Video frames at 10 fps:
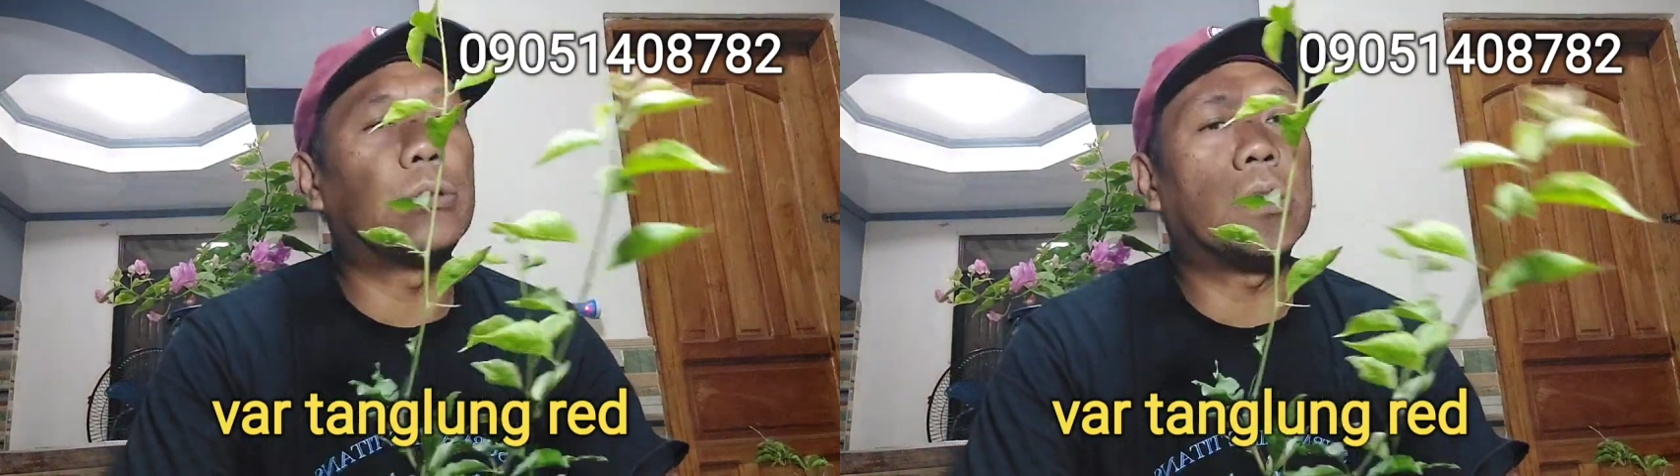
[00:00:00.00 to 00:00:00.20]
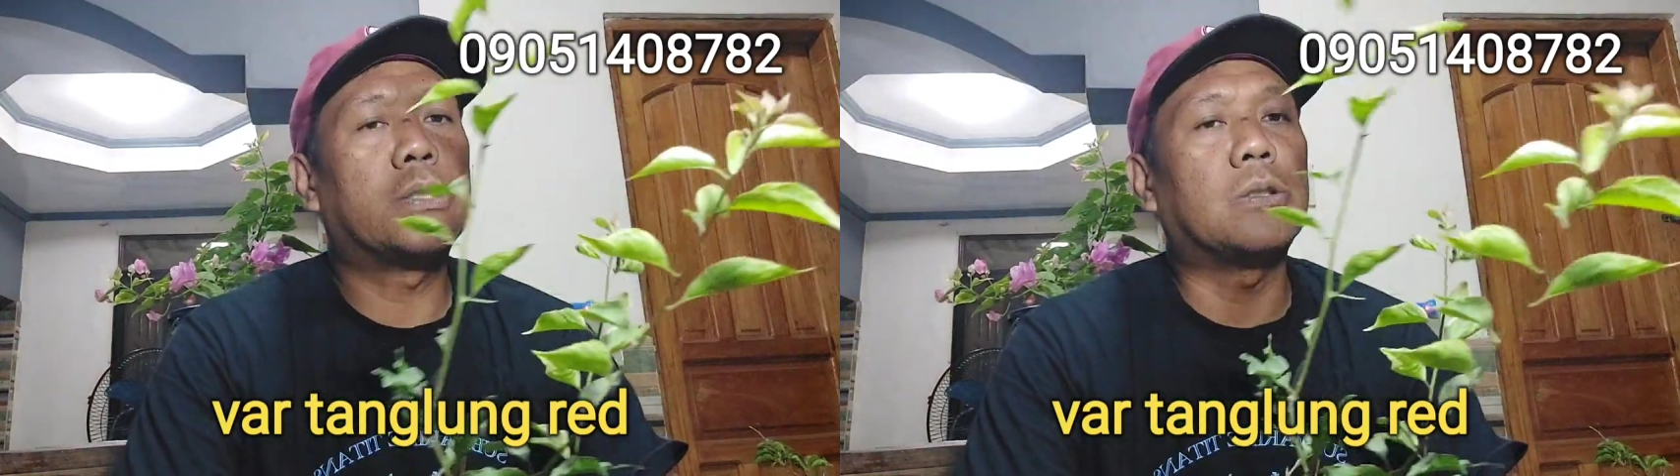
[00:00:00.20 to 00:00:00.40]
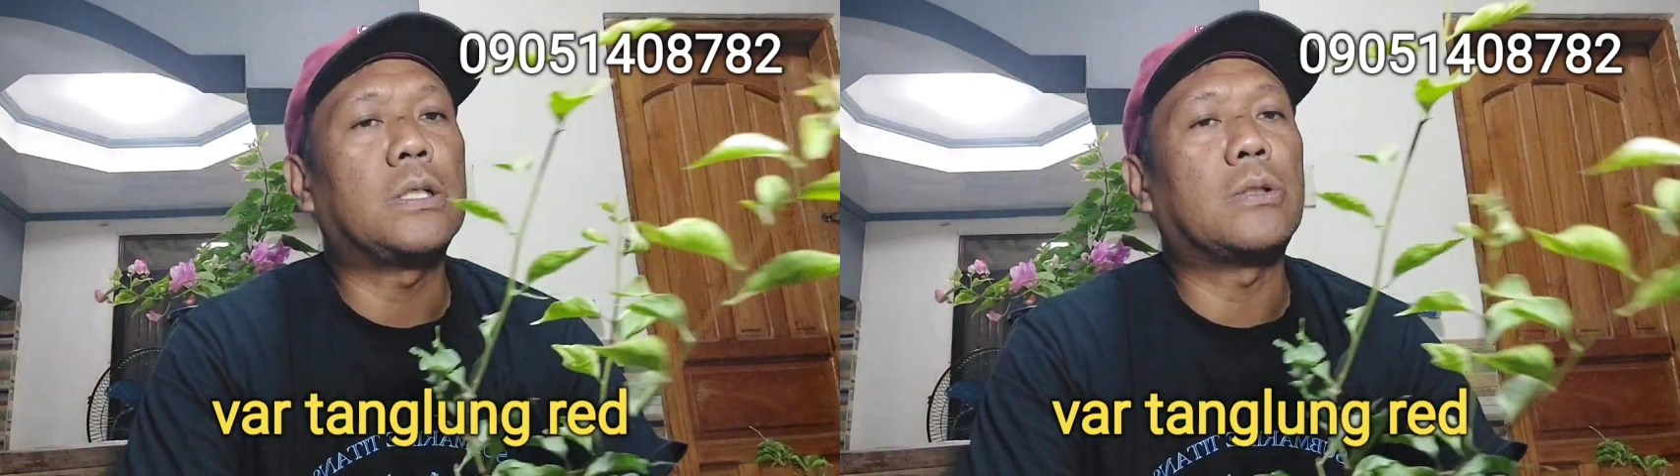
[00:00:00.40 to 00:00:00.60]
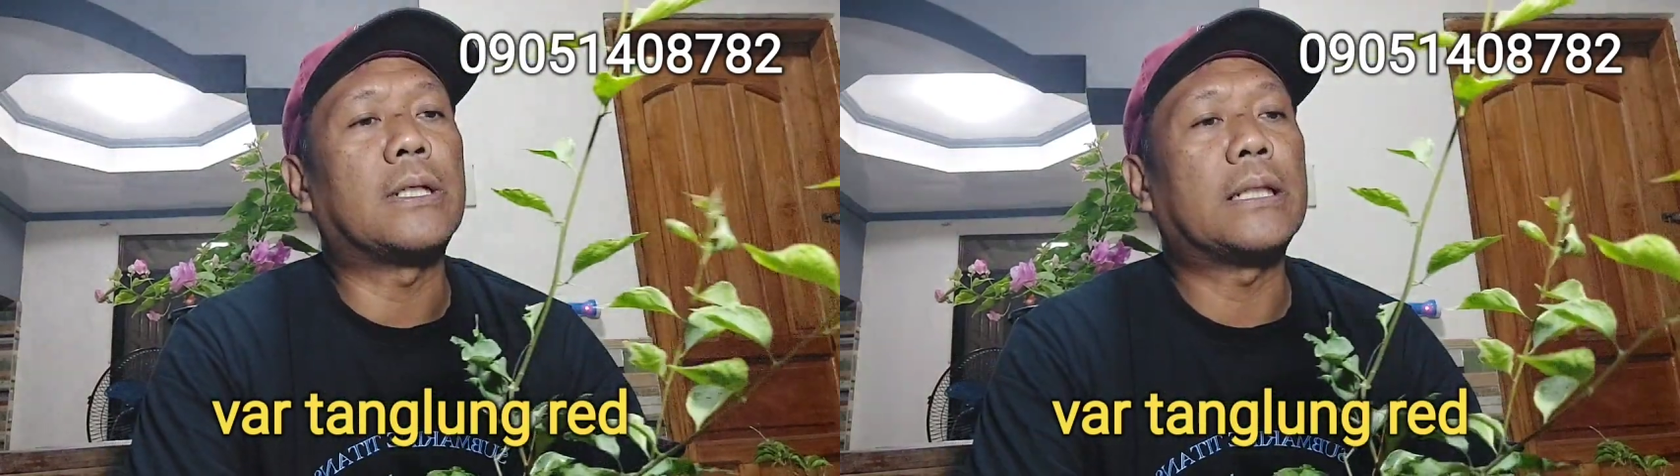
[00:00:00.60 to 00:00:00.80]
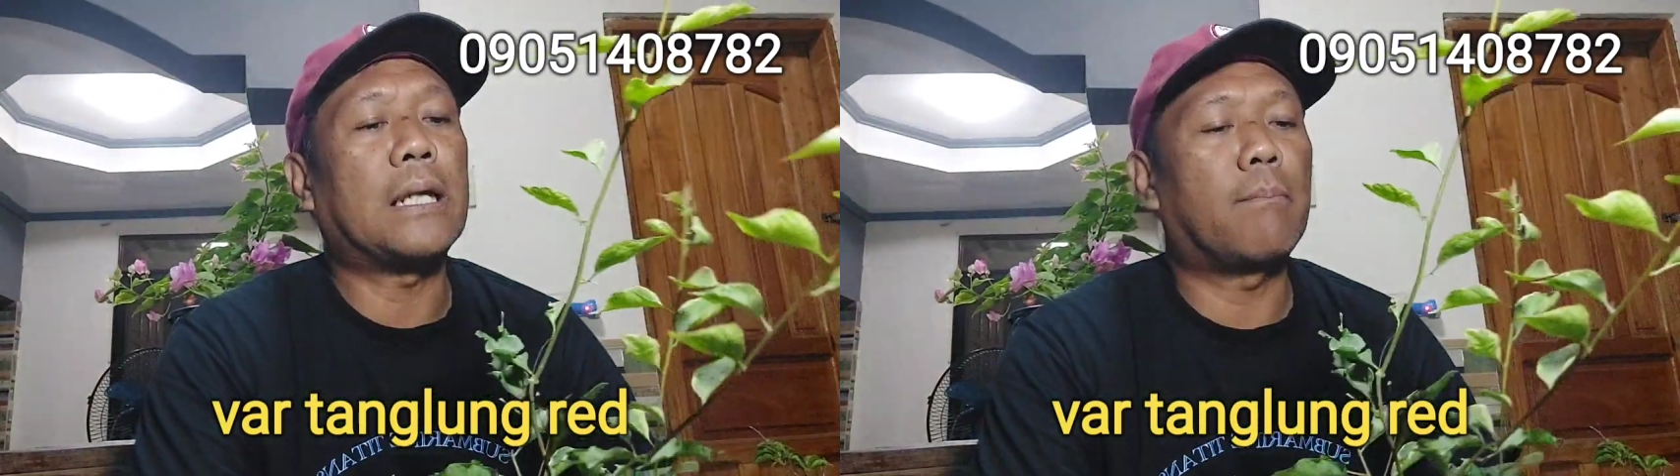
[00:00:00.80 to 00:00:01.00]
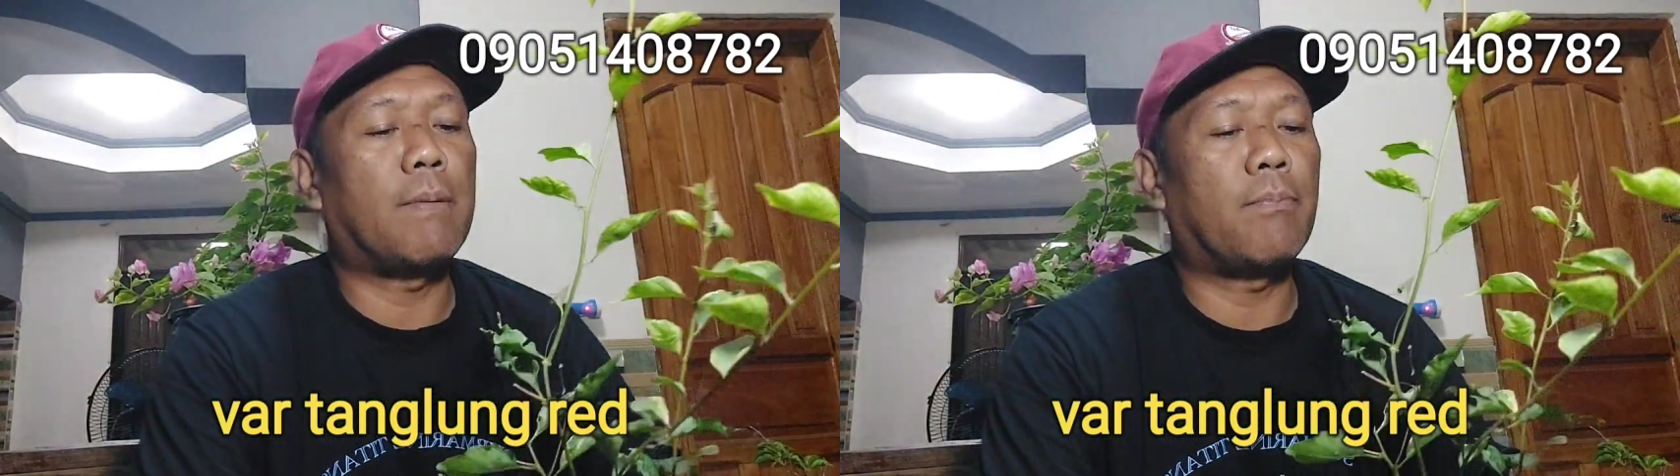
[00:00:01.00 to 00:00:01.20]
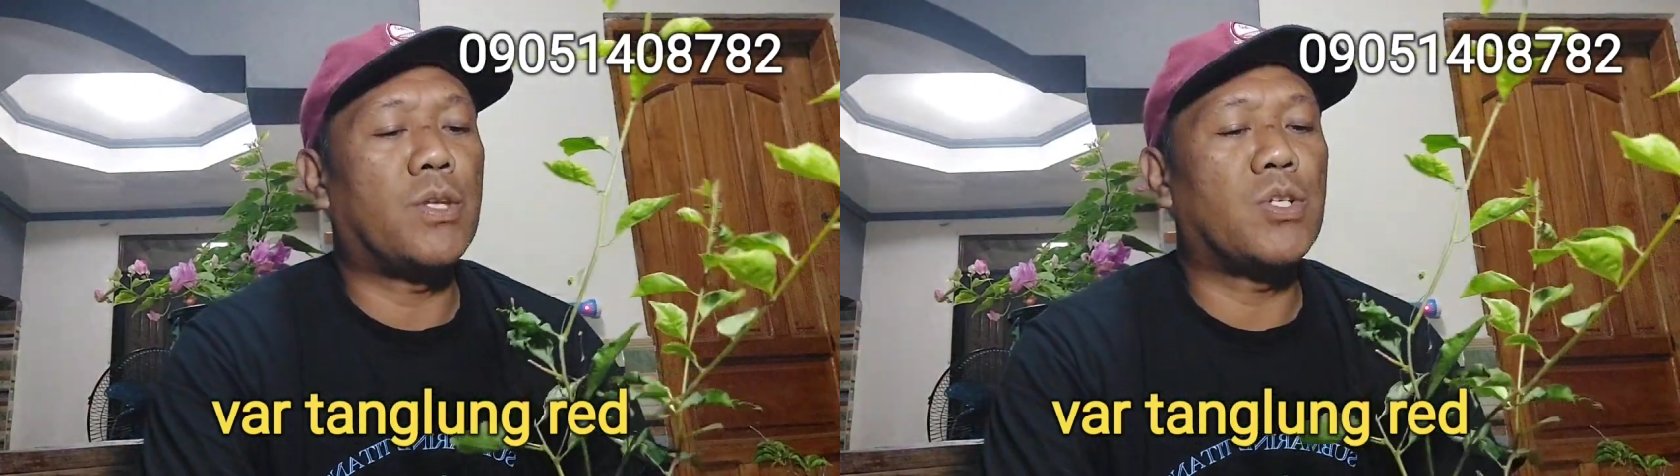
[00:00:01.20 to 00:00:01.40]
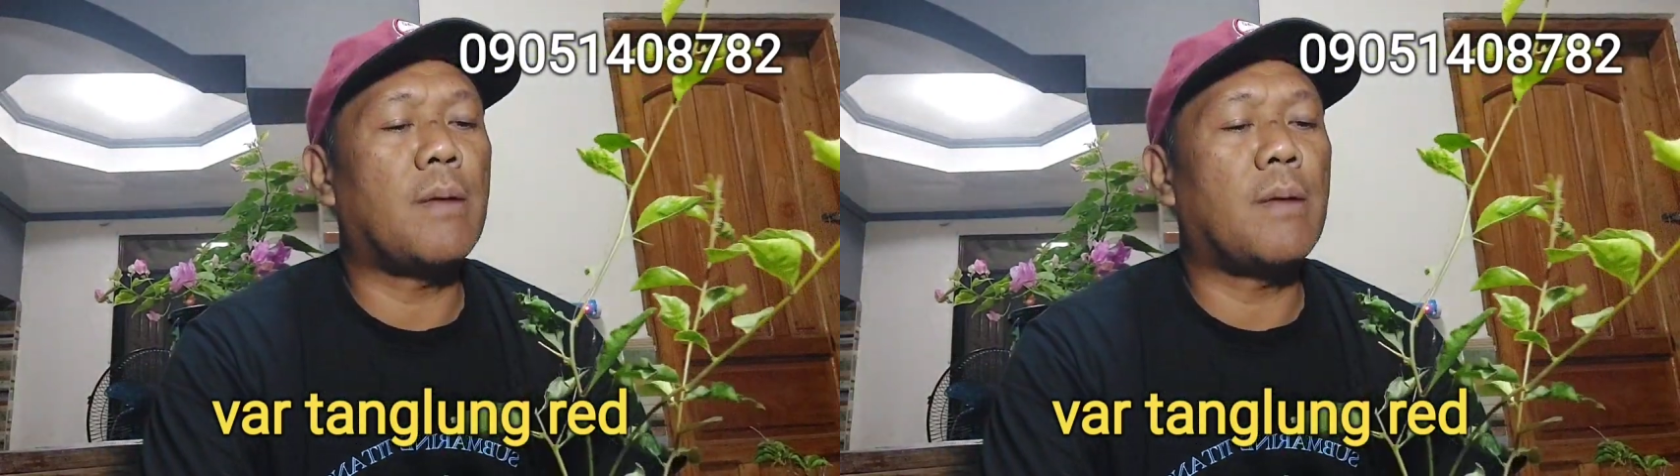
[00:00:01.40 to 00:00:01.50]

rooted ko nito ng 350.